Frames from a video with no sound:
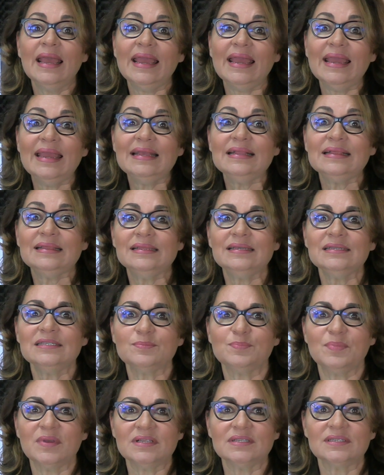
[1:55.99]
e
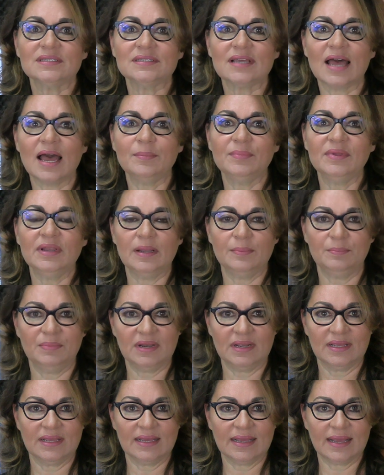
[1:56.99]
indispensabile
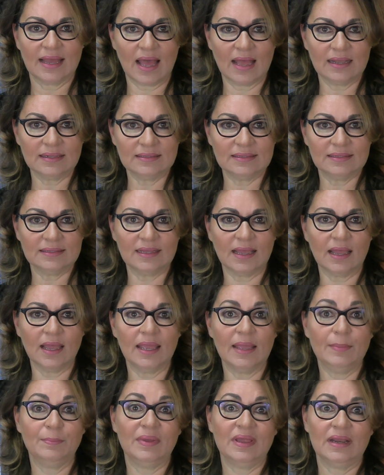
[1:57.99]
per chi
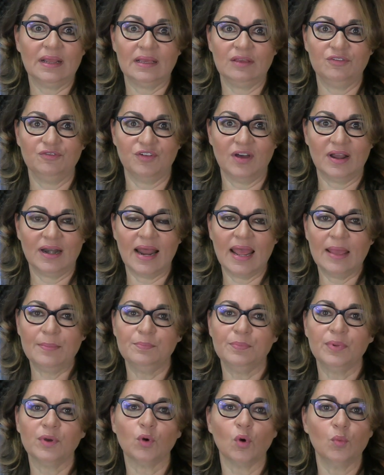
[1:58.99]
canta e per chi fa
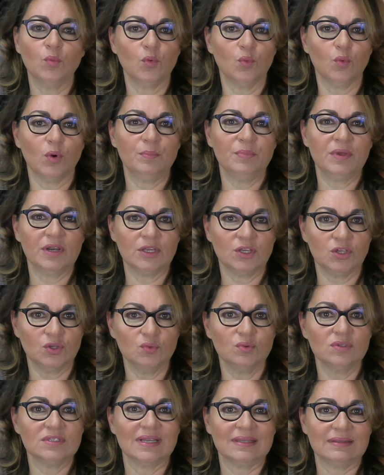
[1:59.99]
rap, comunque per chi
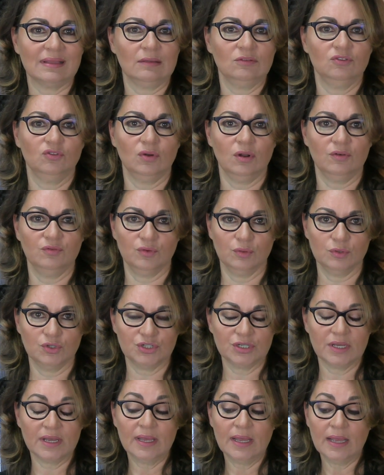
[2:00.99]
usa tanto la
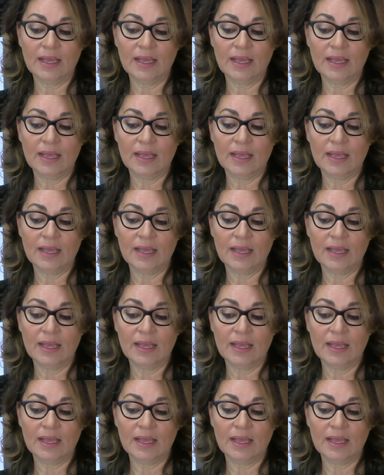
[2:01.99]
voce.